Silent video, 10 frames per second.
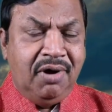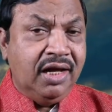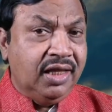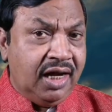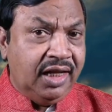
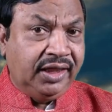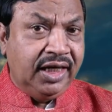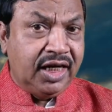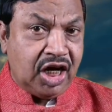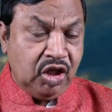
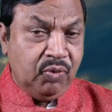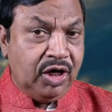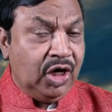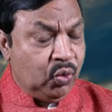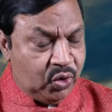பாதாளத்தின்
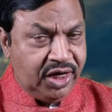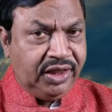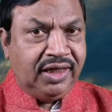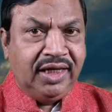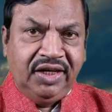கதவுகளை
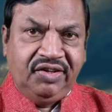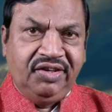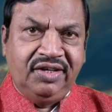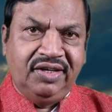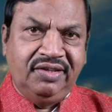உடைத்த
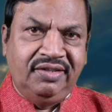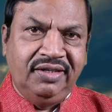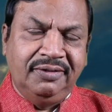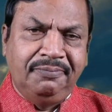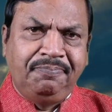இயேசு
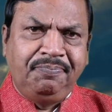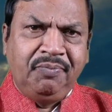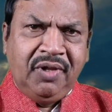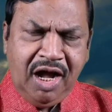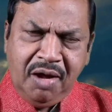கிறிஸ்து
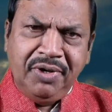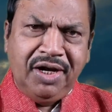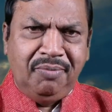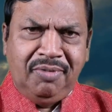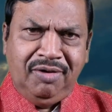ஆமை
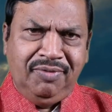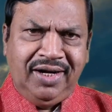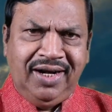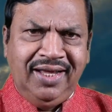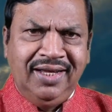
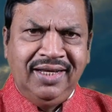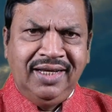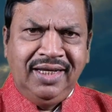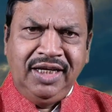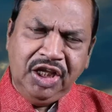நண்பானவர்களே
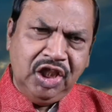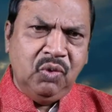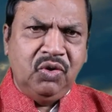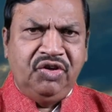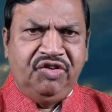எந்த
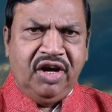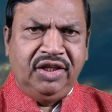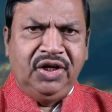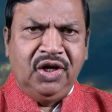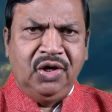ஒரு
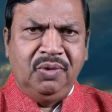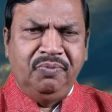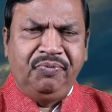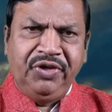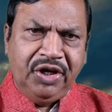ஜாதியானும்
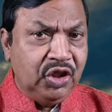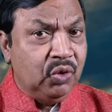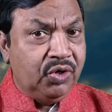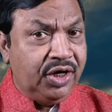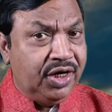எந்த
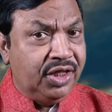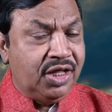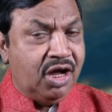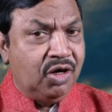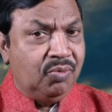ஒரு
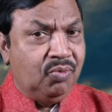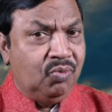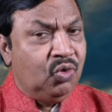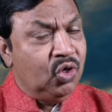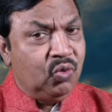இனத்தானும்
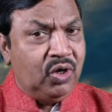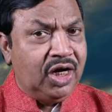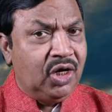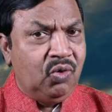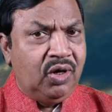முழு
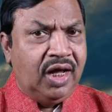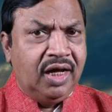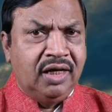உலகில் உள்ள